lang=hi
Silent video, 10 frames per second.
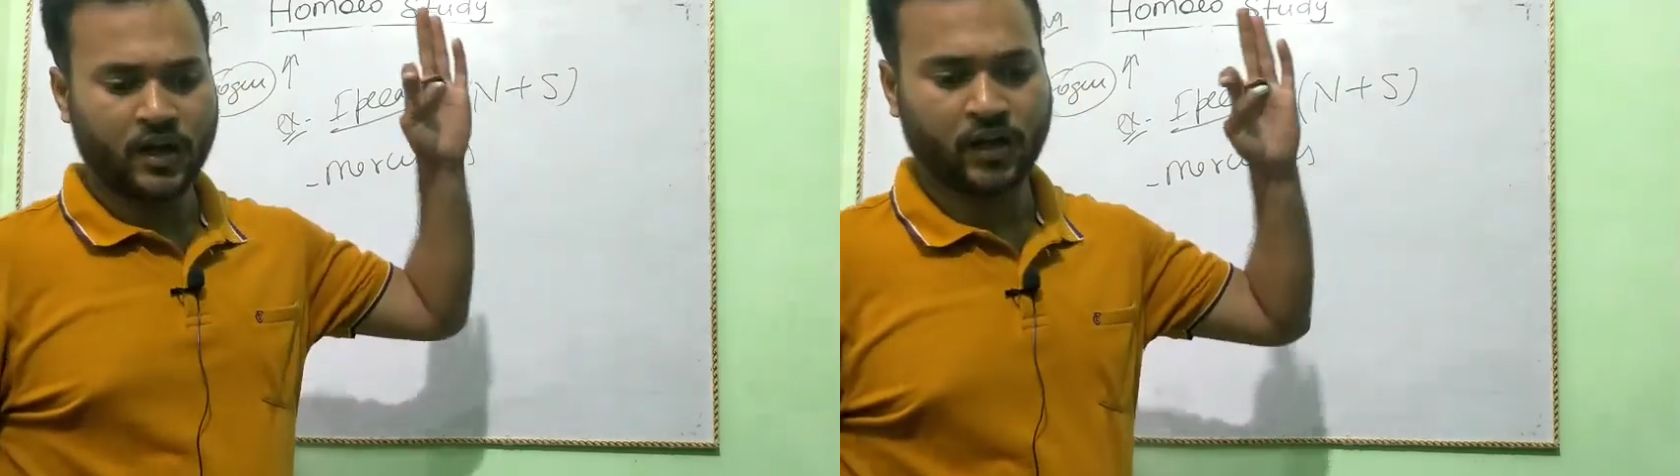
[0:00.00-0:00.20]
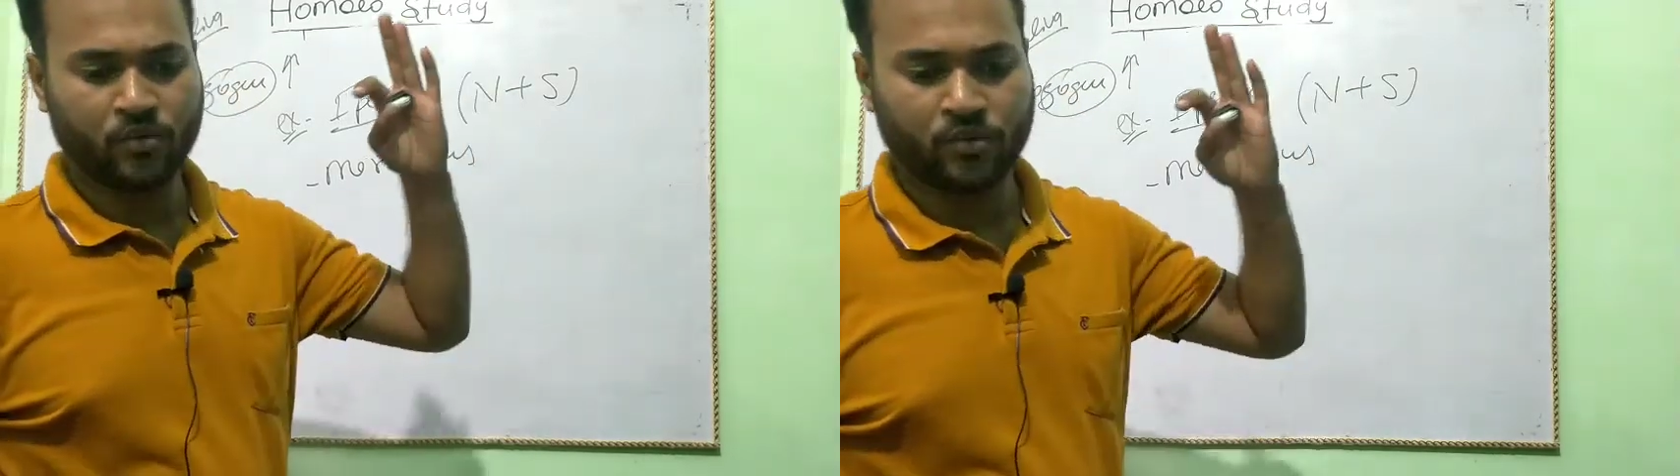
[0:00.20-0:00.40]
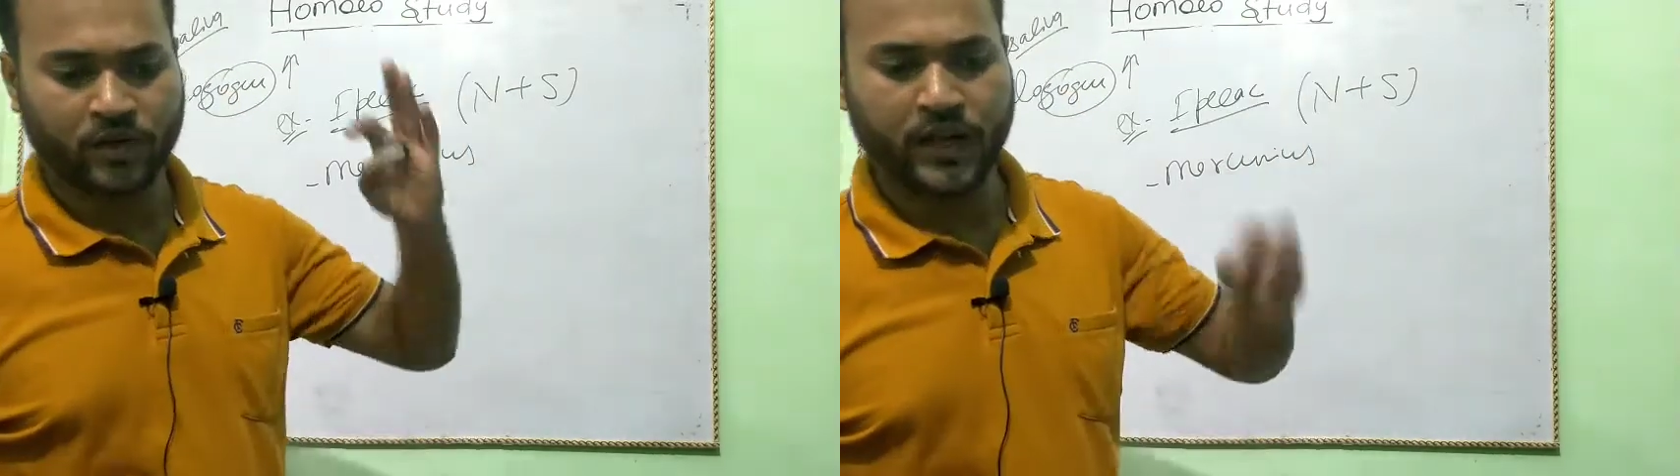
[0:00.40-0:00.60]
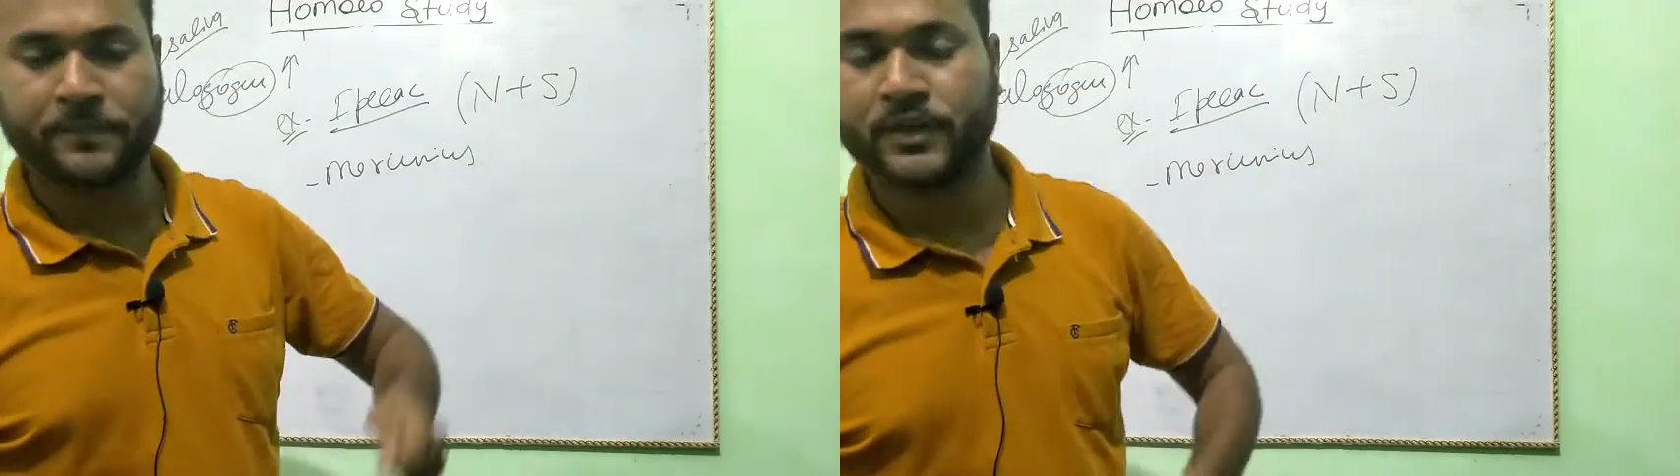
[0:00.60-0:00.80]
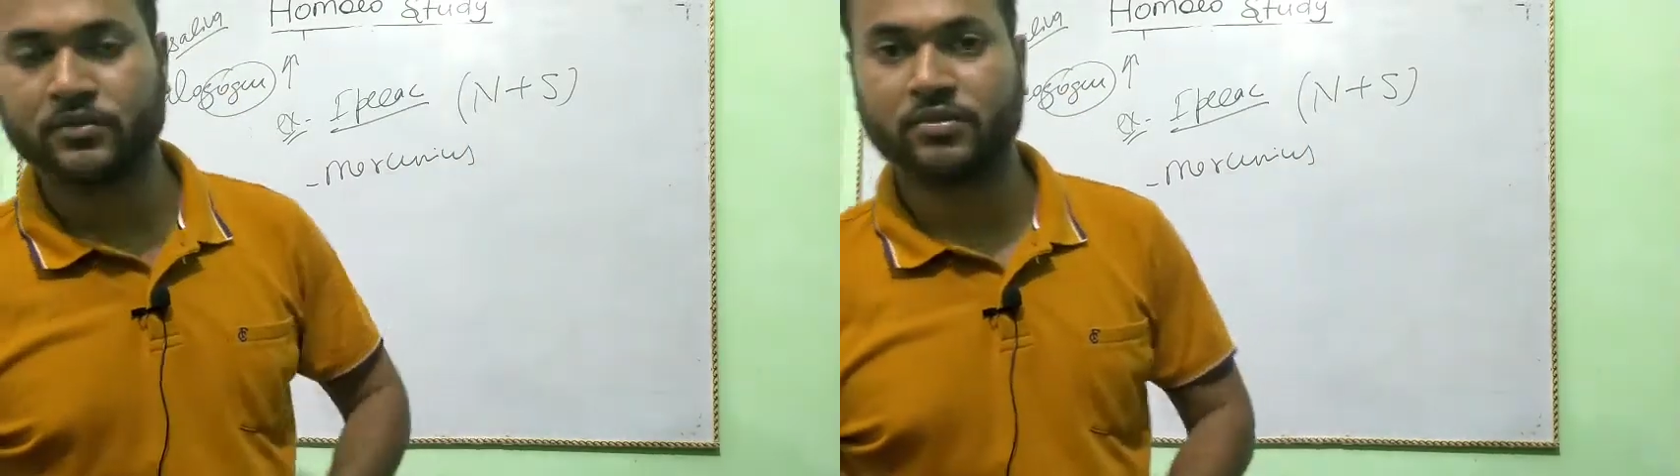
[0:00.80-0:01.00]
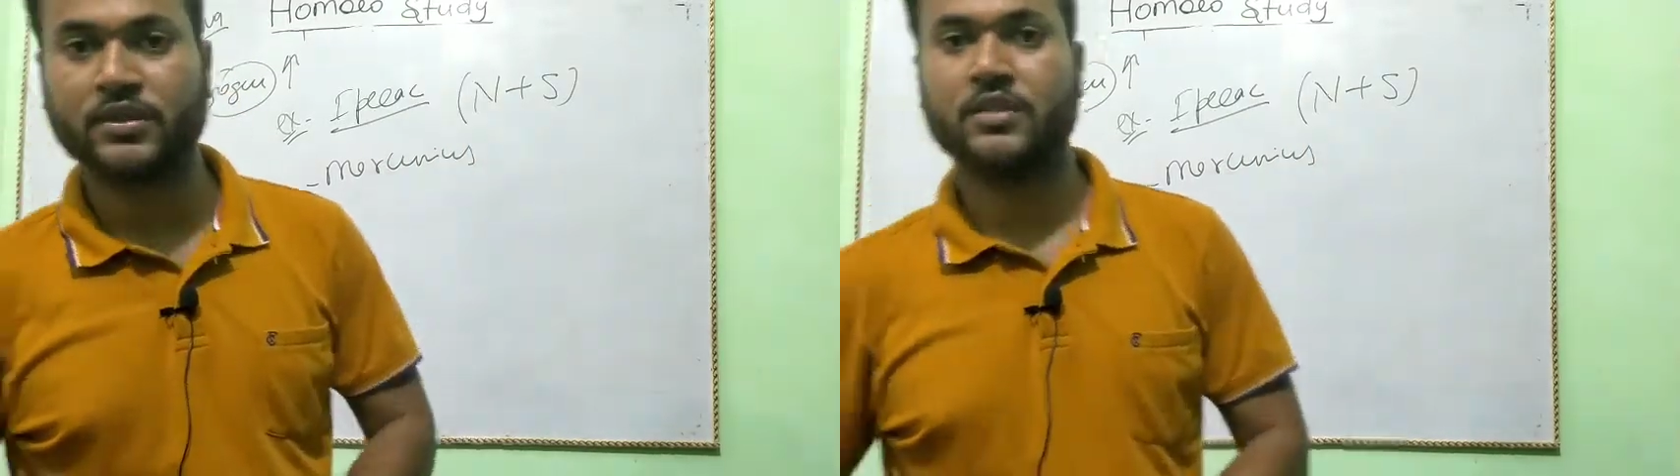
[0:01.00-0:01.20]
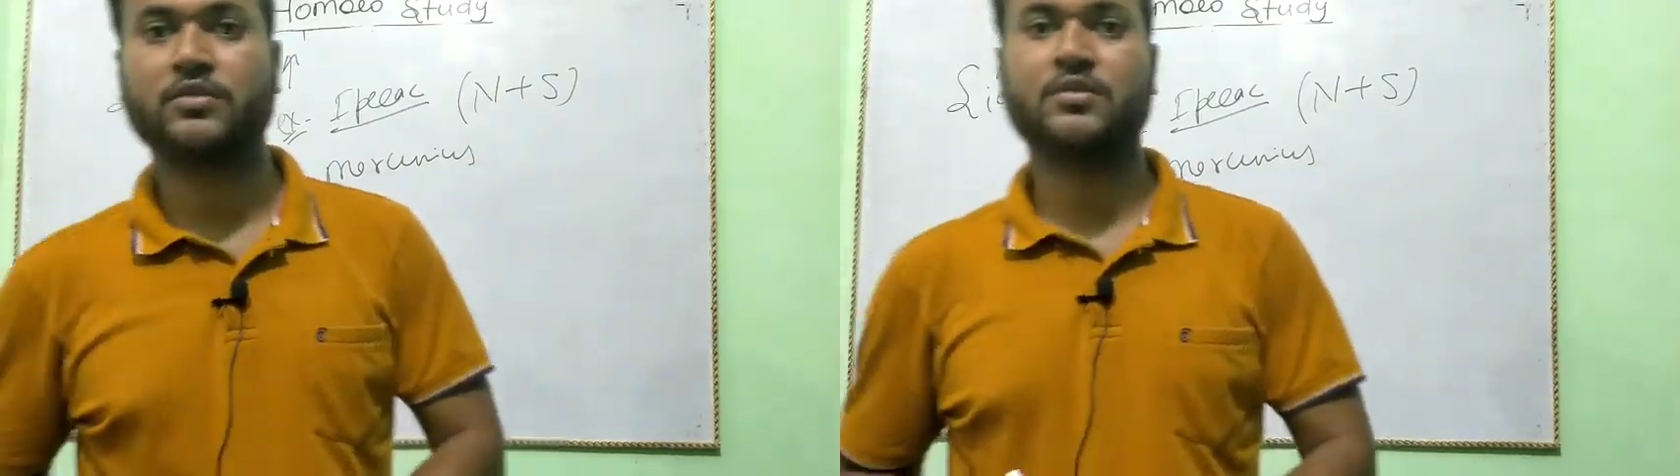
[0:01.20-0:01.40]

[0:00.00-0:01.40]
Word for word: अगर ओरल एप्थस होता है